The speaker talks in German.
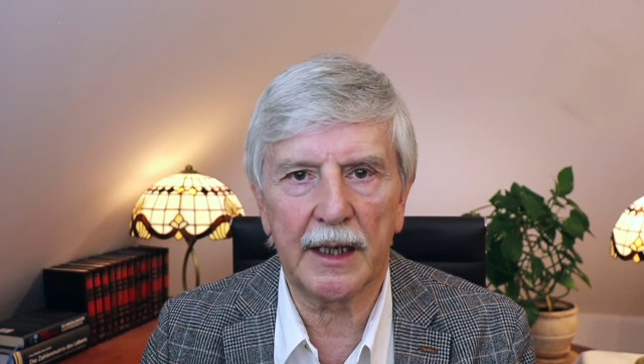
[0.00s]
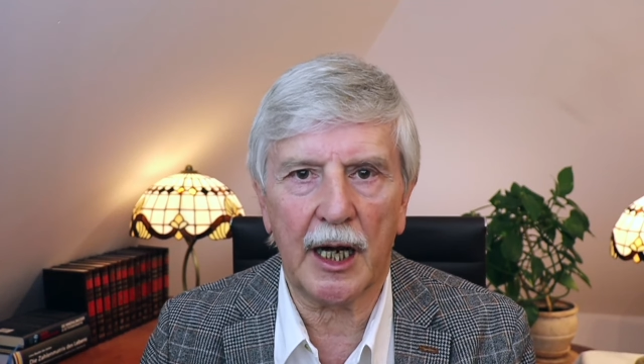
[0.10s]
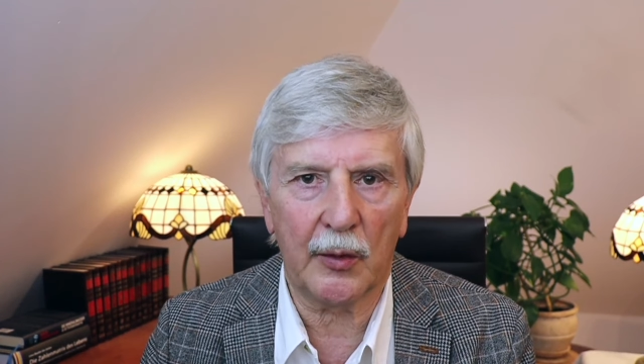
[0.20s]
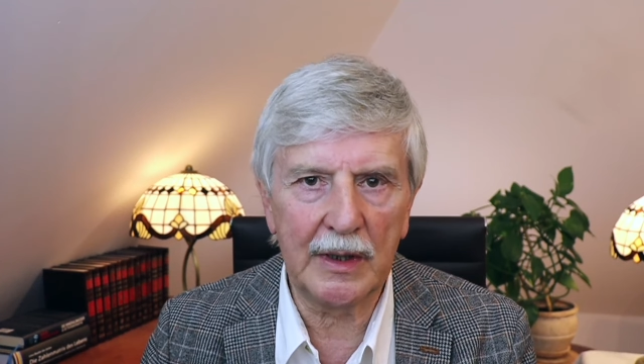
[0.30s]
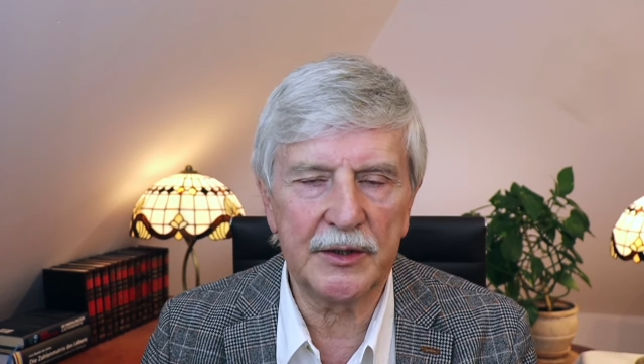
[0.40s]

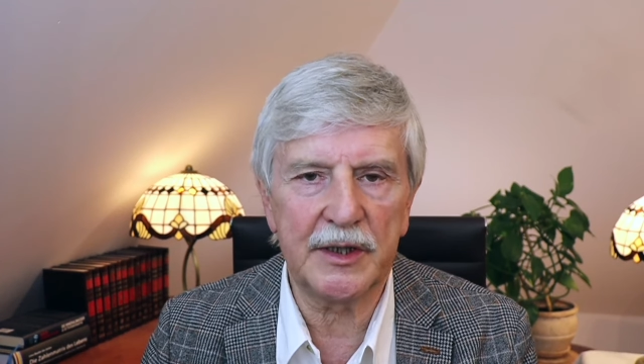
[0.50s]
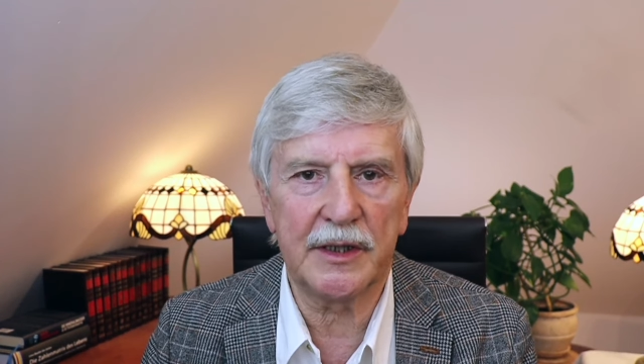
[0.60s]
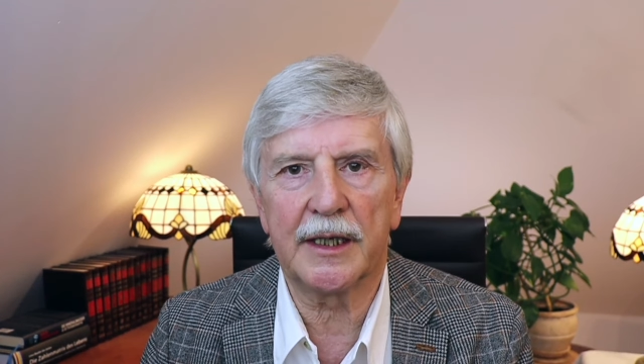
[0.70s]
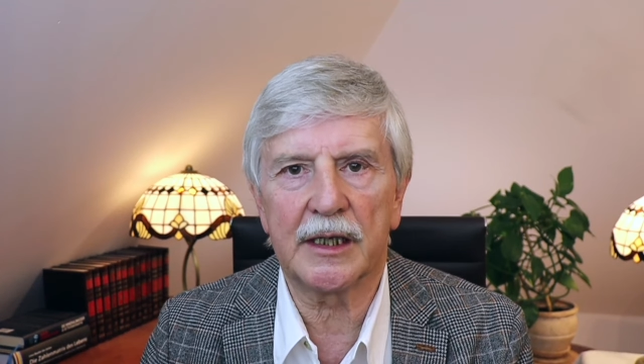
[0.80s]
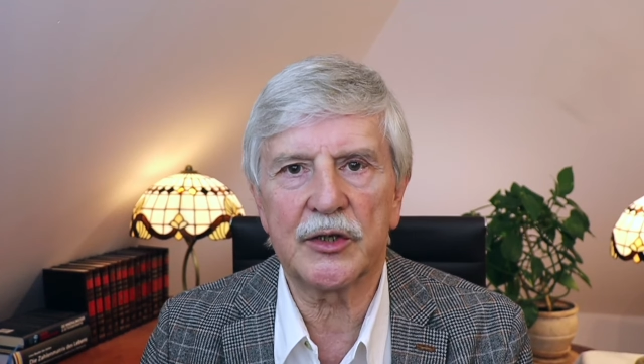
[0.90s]
kauen sie
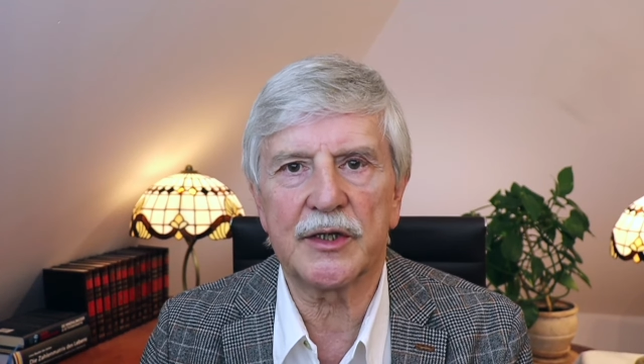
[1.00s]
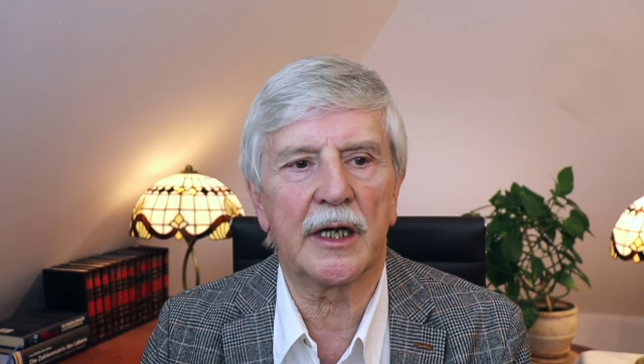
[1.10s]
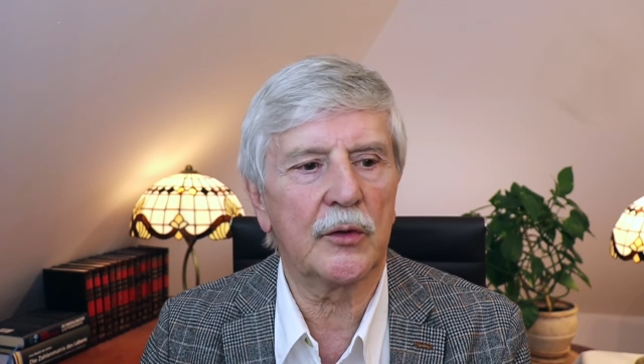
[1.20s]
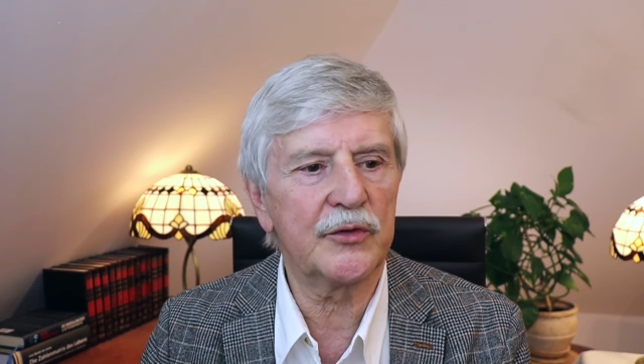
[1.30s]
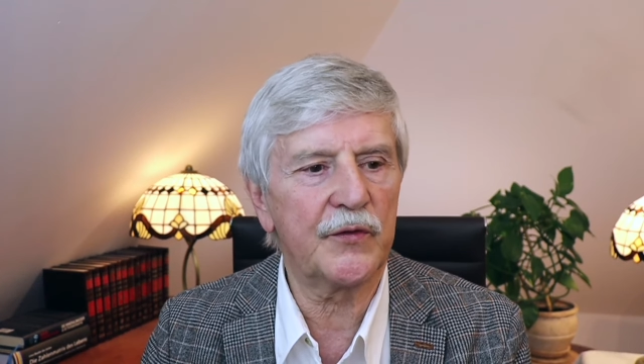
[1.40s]
das
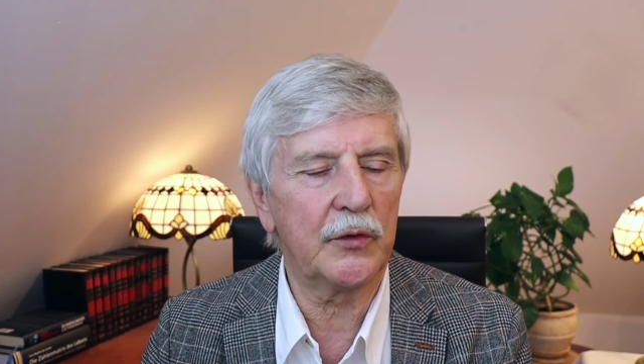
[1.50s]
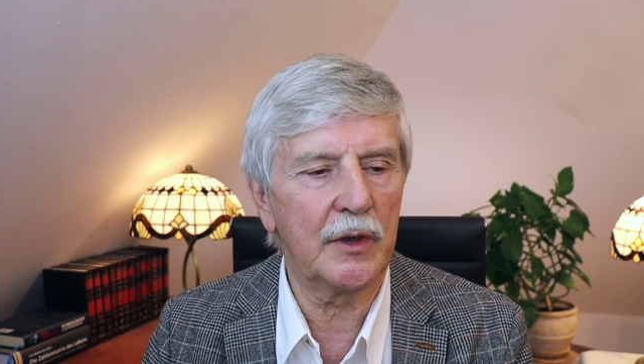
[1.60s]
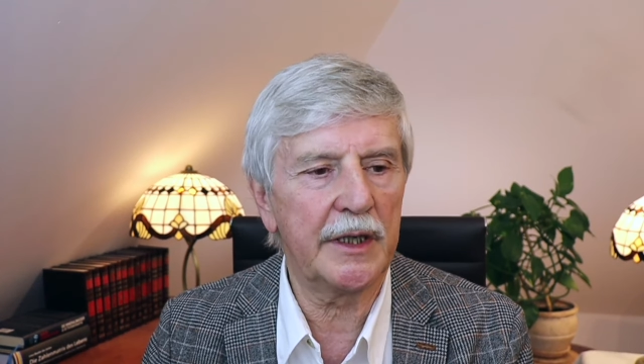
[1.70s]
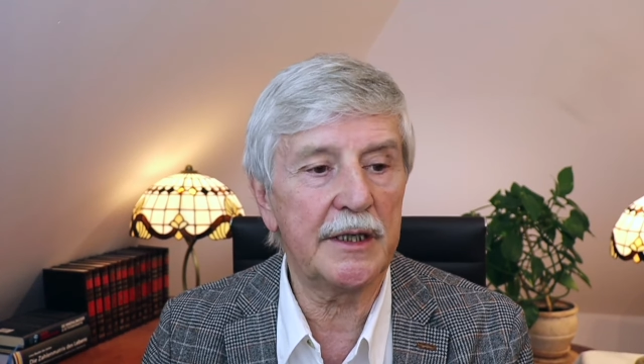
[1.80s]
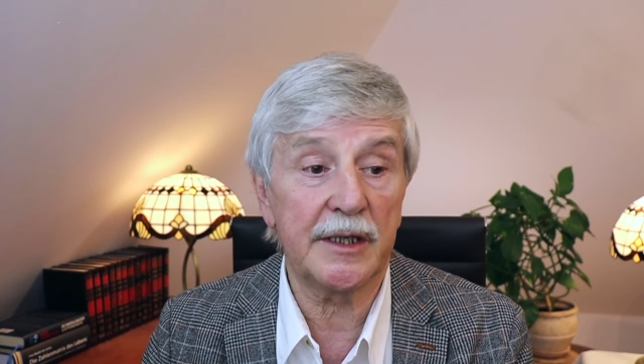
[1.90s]

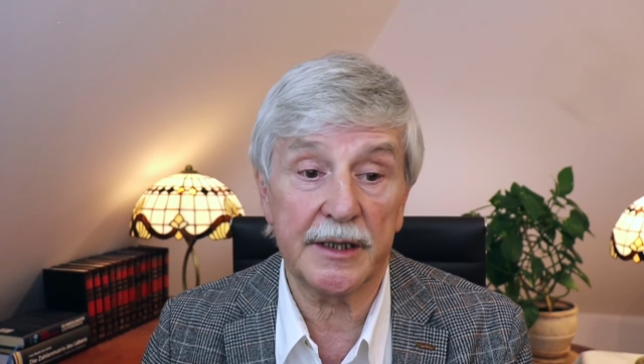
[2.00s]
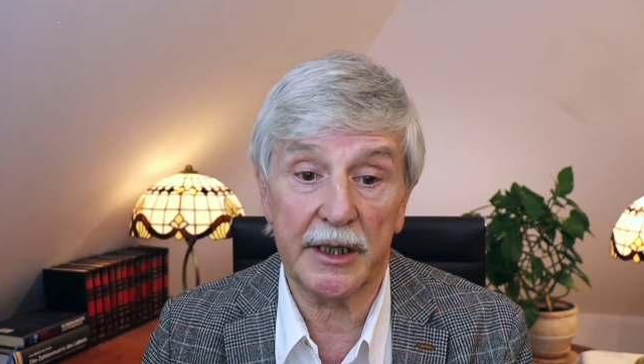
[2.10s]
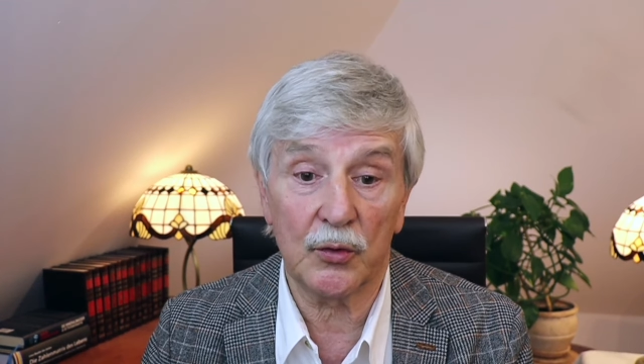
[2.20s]
ausführlich sehr